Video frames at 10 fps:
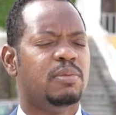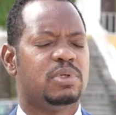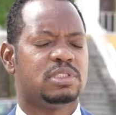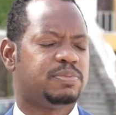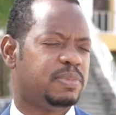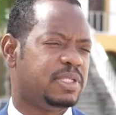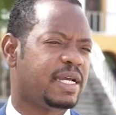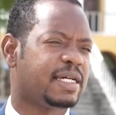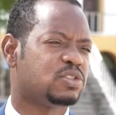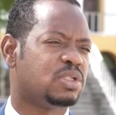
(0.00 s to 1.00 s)
pois de
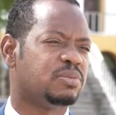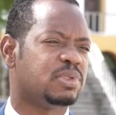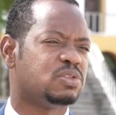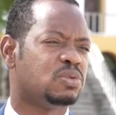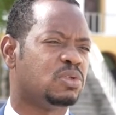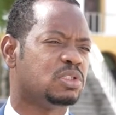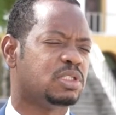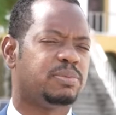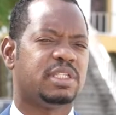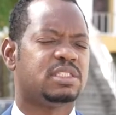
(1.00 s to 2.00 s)
caso que também é um coisa,
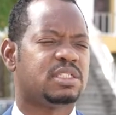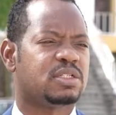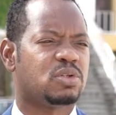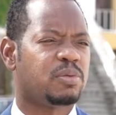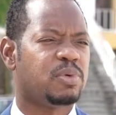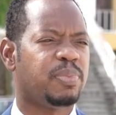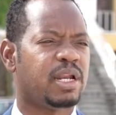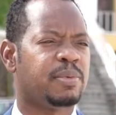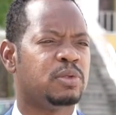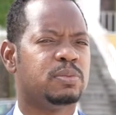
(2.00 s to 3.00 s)
é ministra não que o
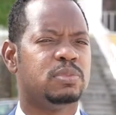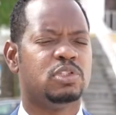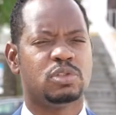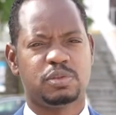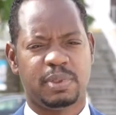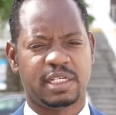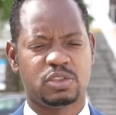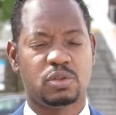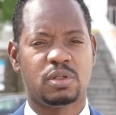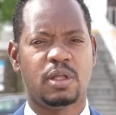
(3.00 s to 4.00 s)
Parlamento de uma
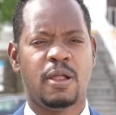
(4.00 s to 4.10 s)
explicação,